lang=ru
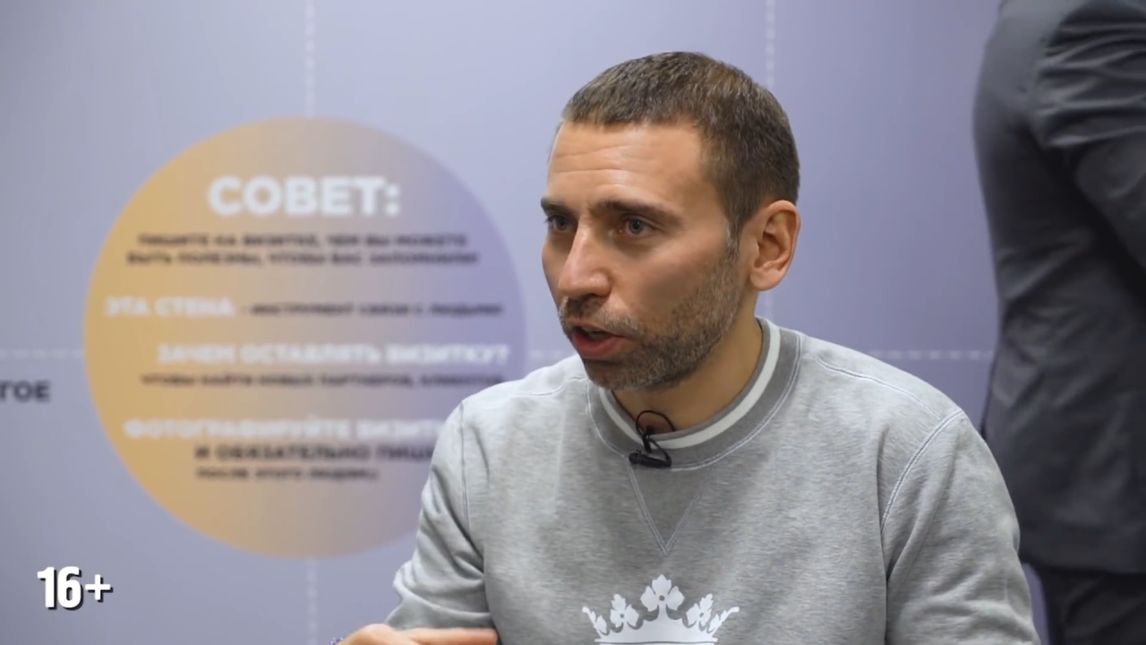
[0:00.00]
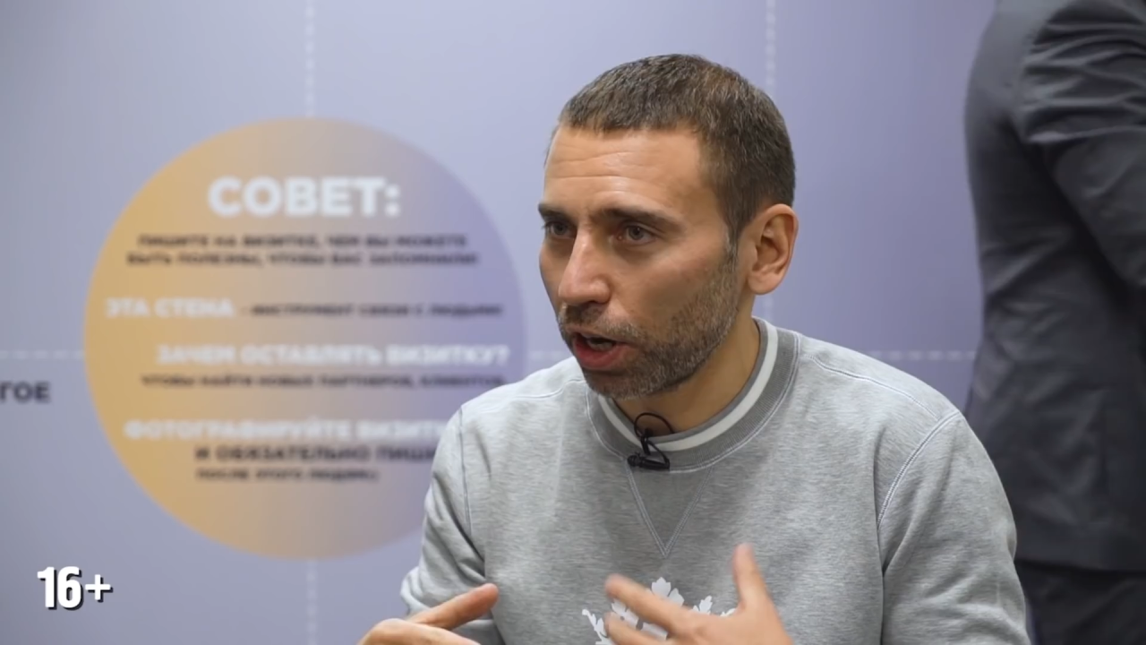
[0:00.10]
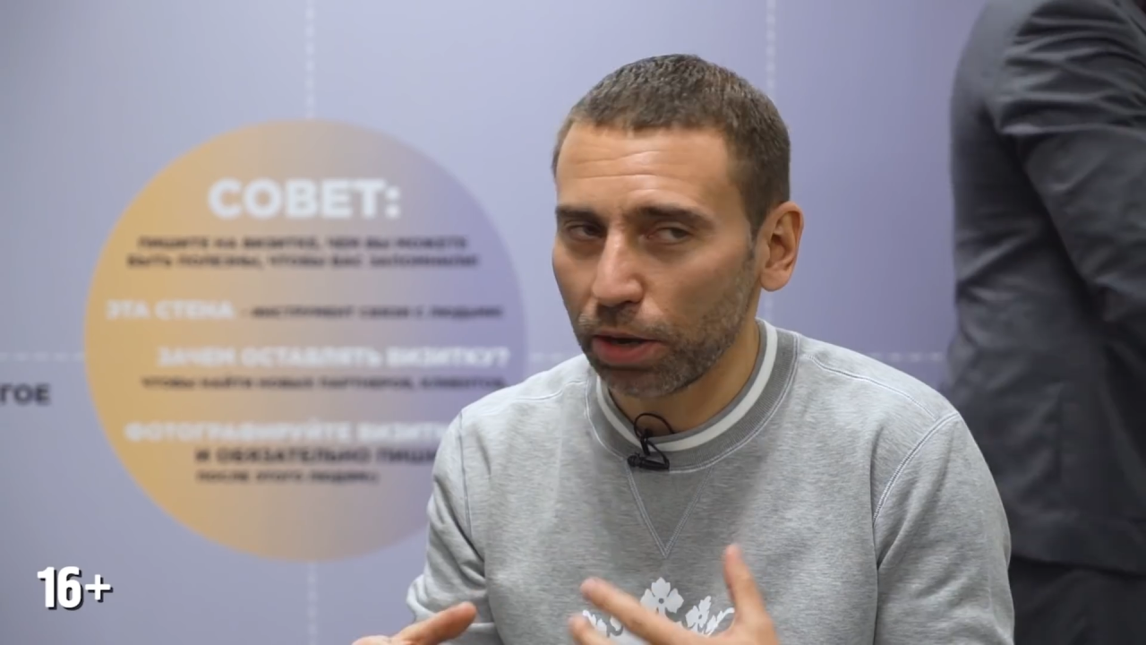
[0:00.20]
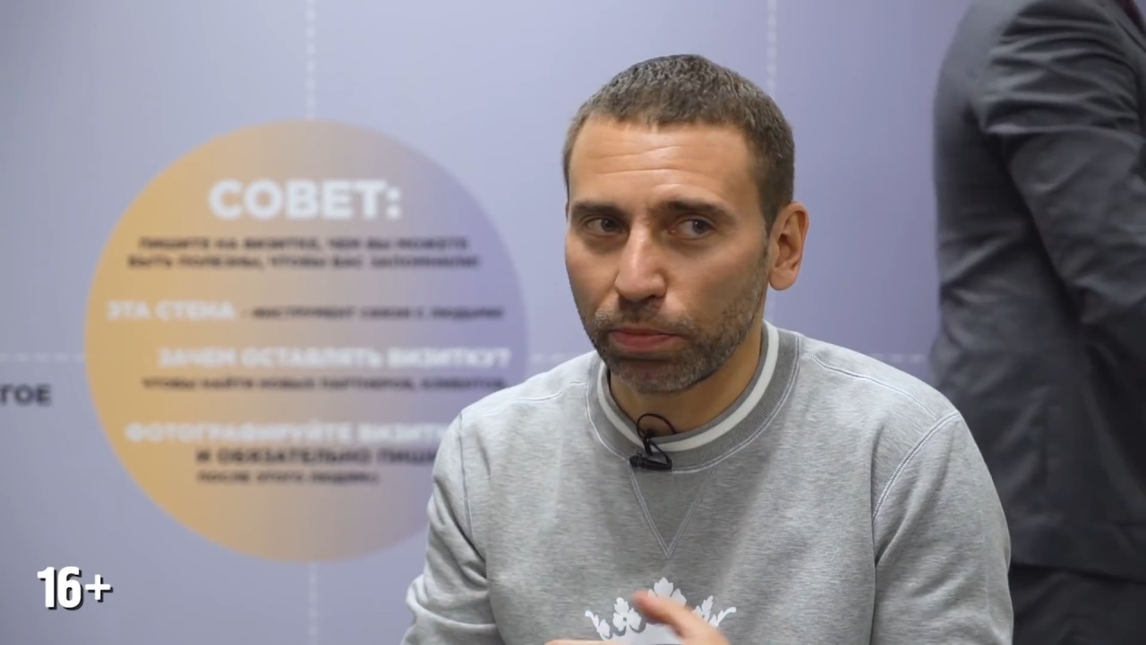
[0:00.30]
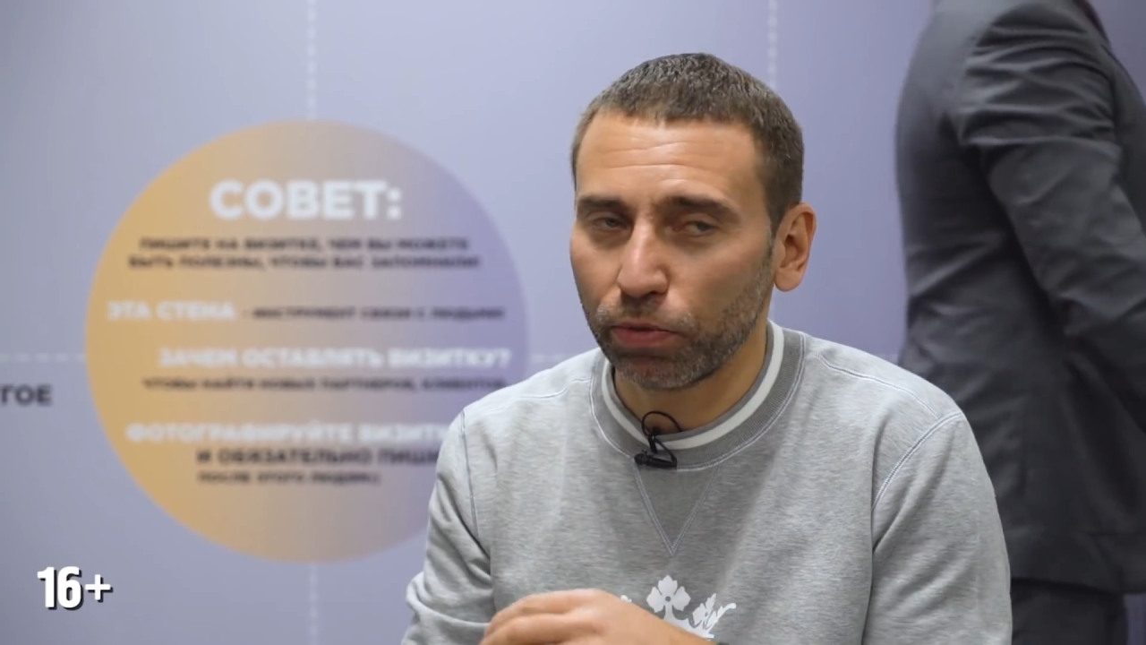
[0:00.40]

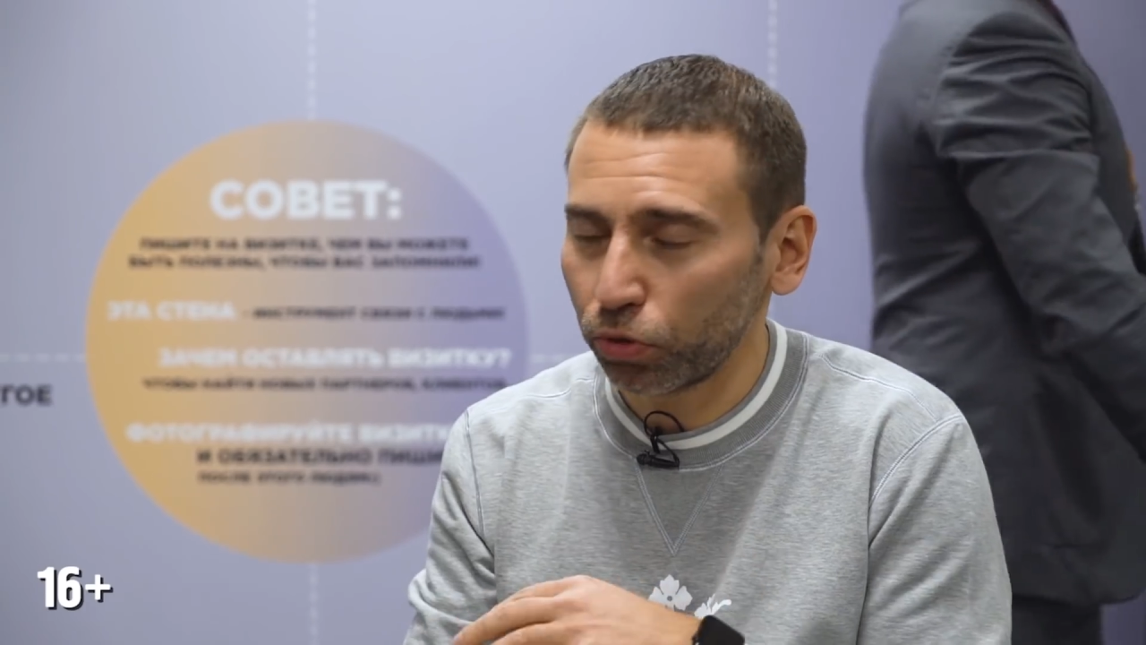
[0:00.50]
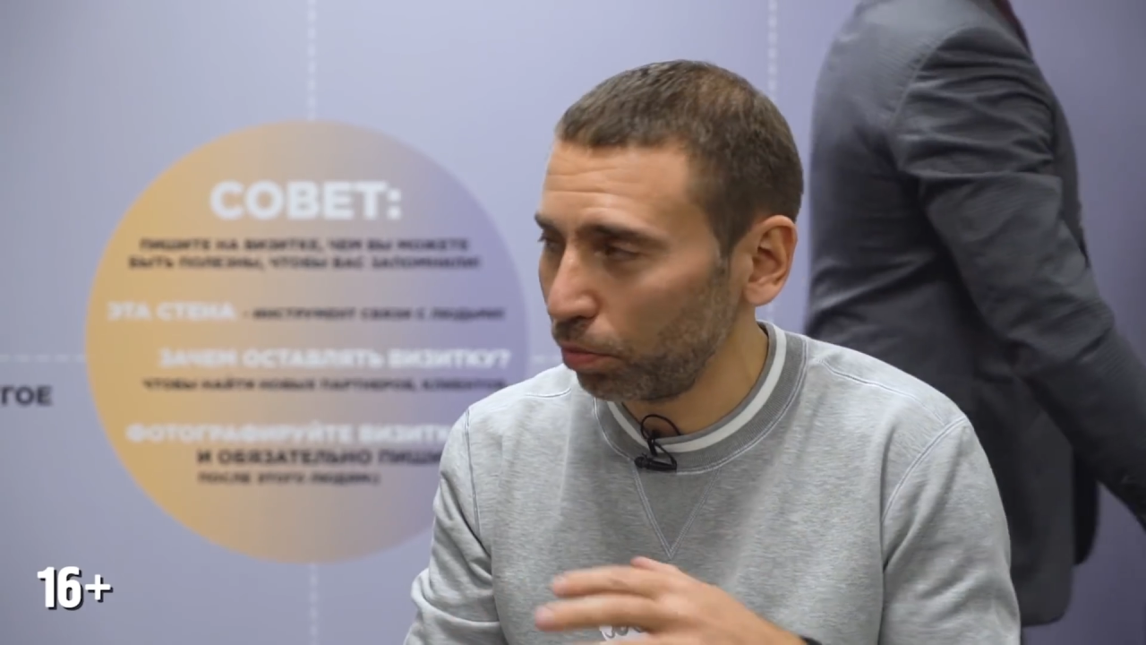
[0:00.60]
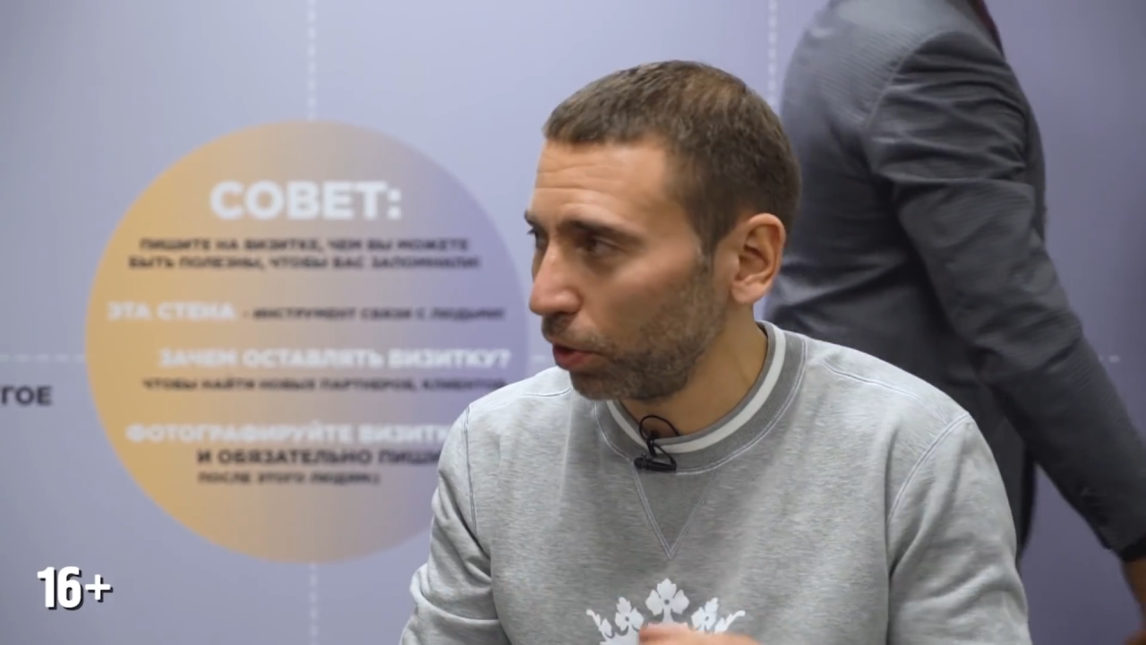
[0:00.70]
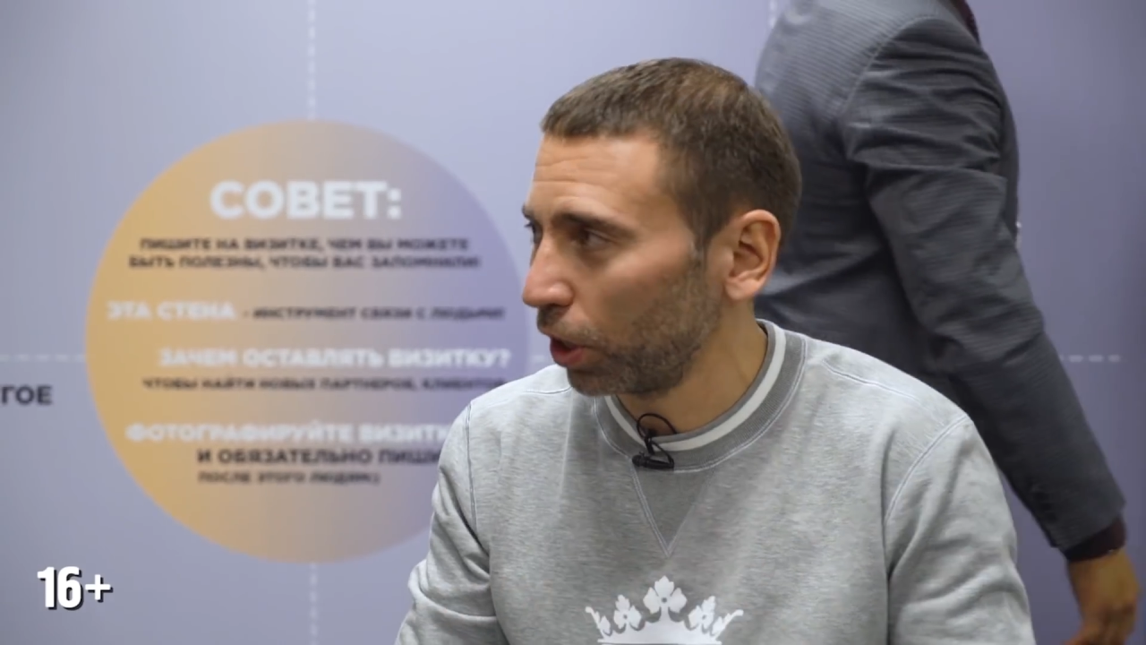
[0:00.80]
хайп во всем